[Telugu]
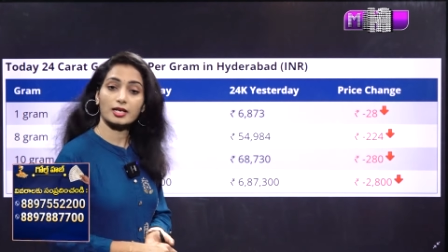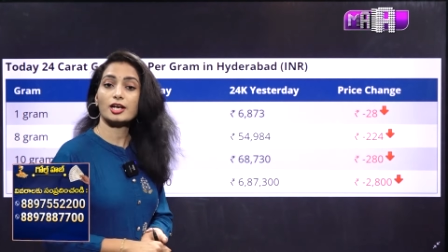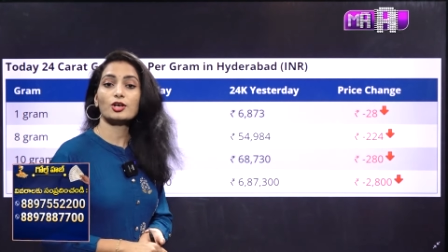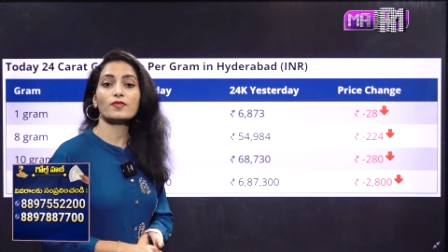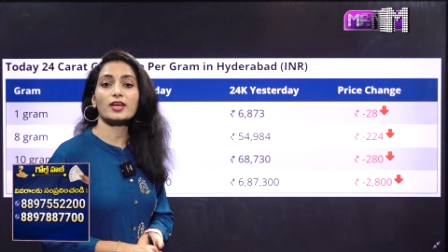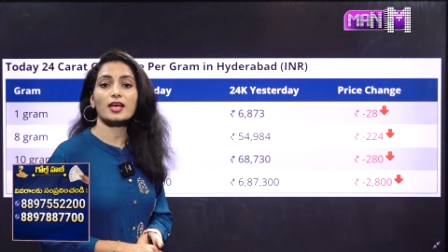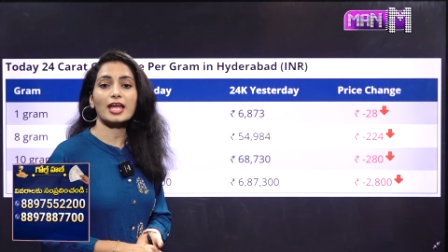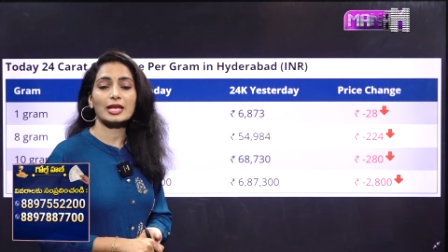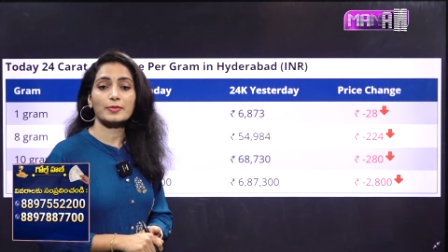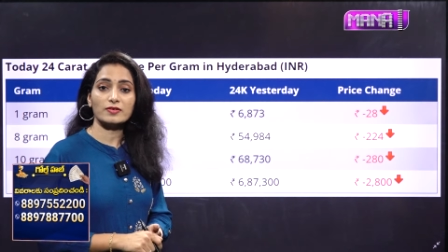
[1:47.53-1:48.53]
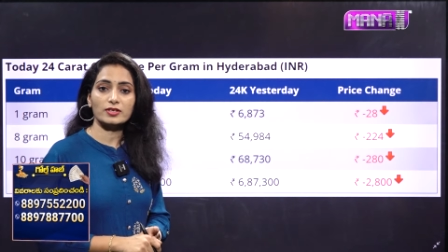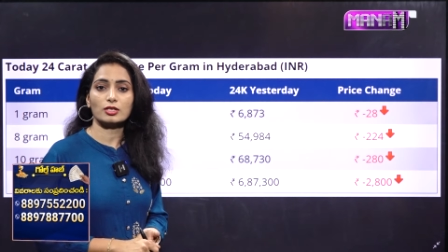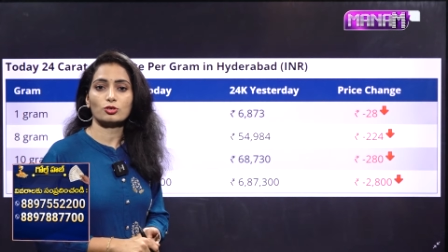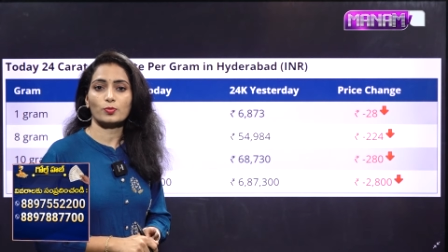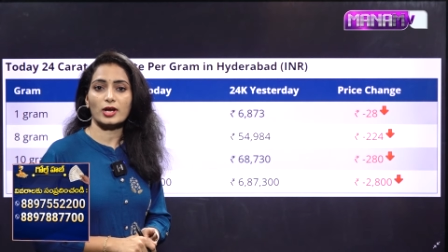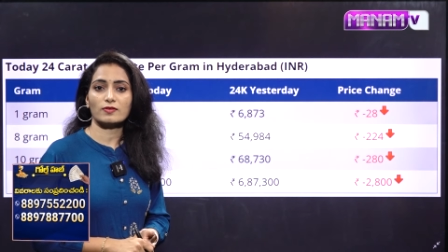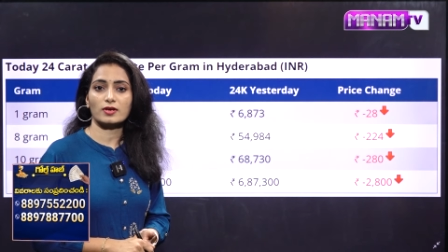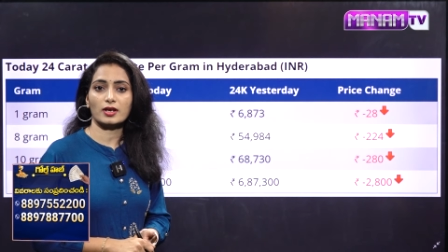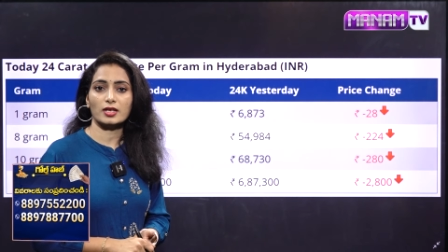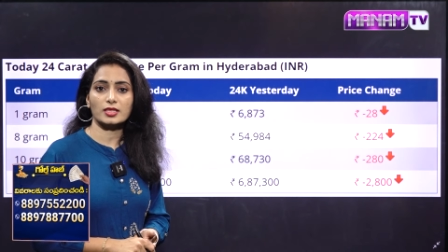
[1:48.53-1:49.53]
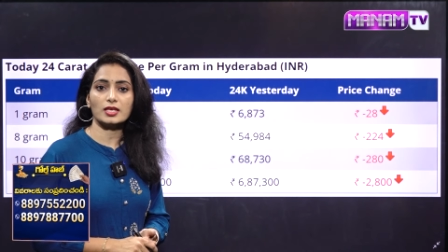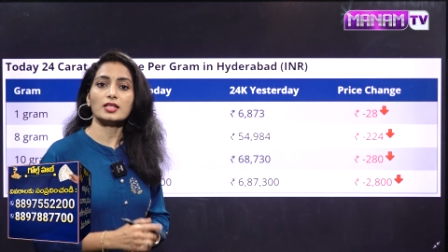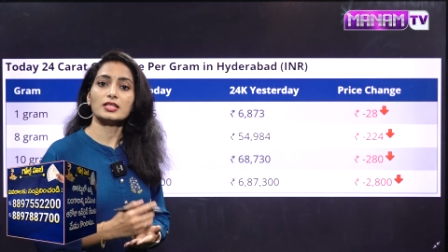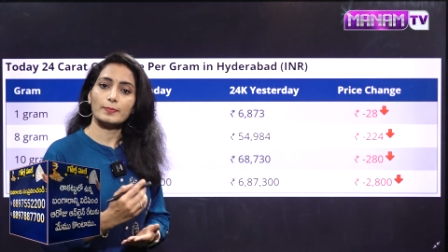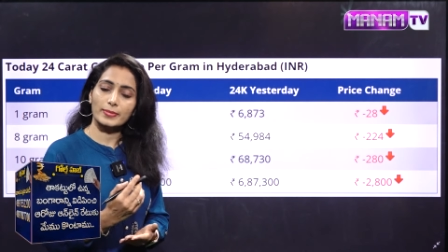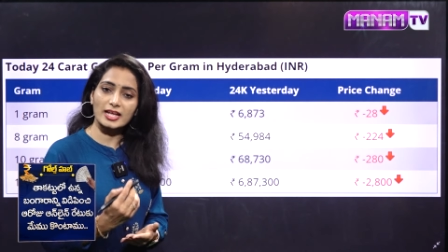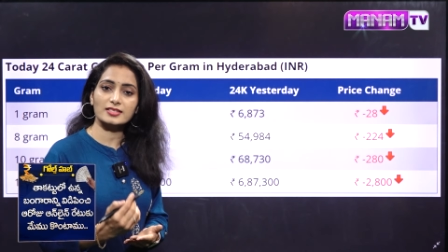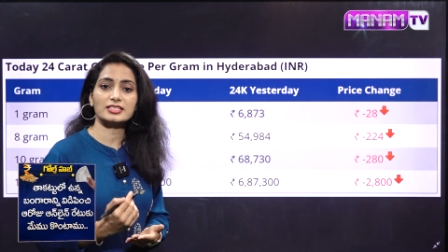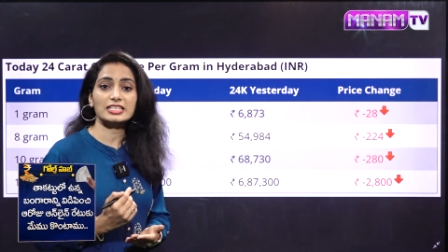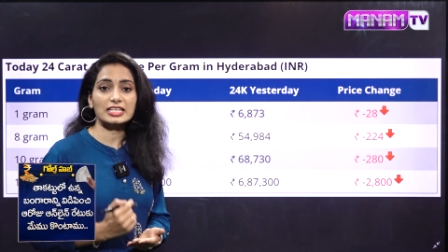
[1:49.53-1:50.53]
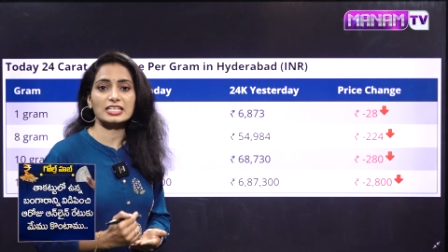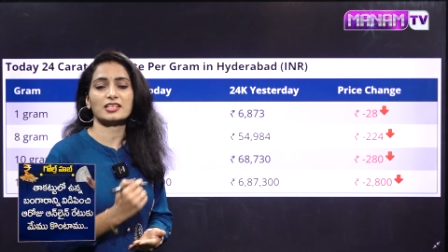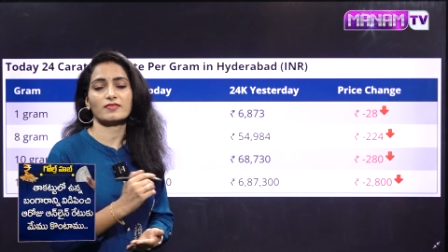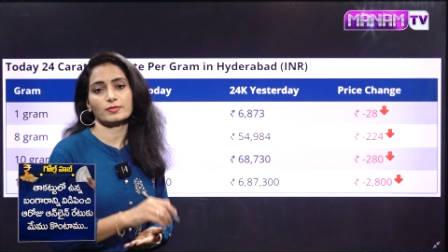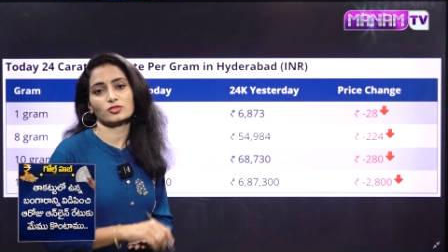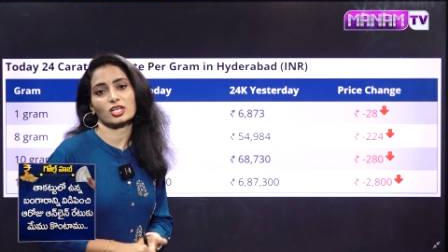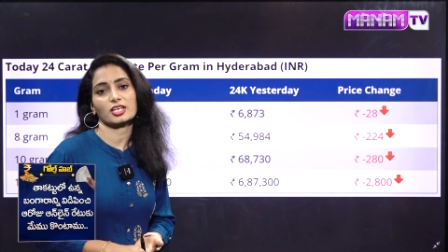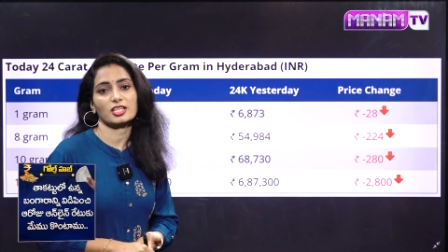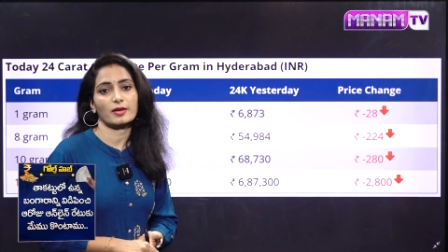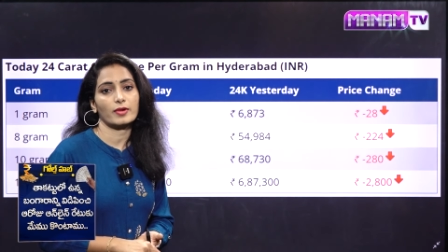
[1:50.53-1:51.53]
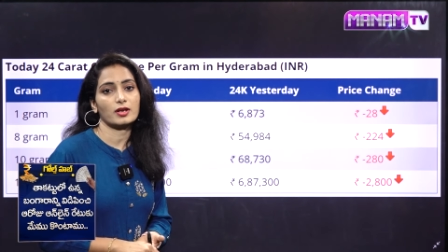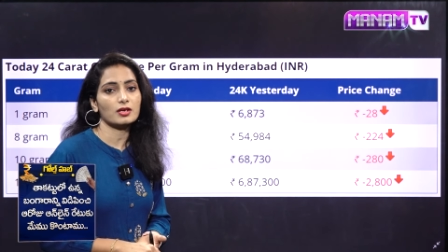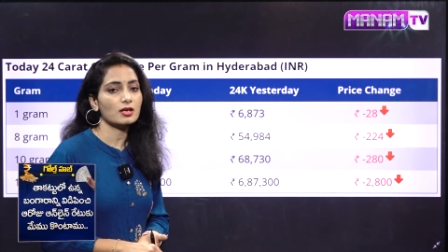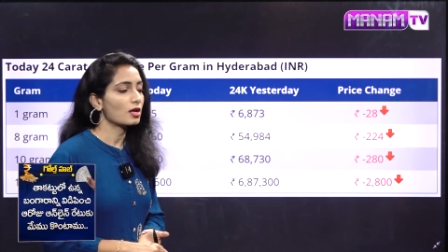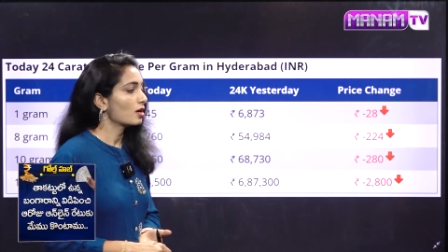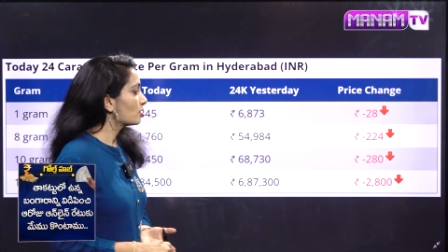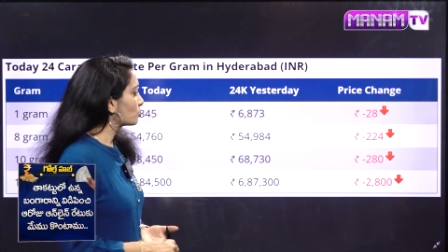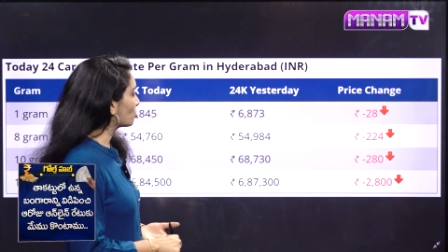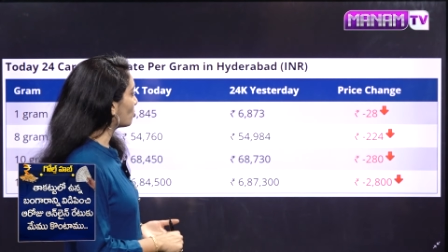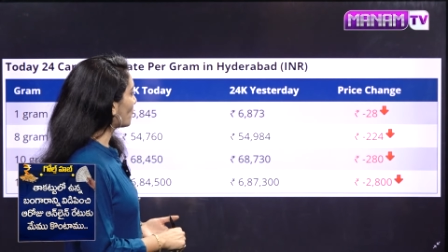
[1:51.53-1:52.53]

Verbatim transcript: రెండు వేల ఎనిమిది వందల రూపాయల వరకు అయితే ప్రైస్ డిక్రీజ్ అవ్వటం జరిగిందనమాట సో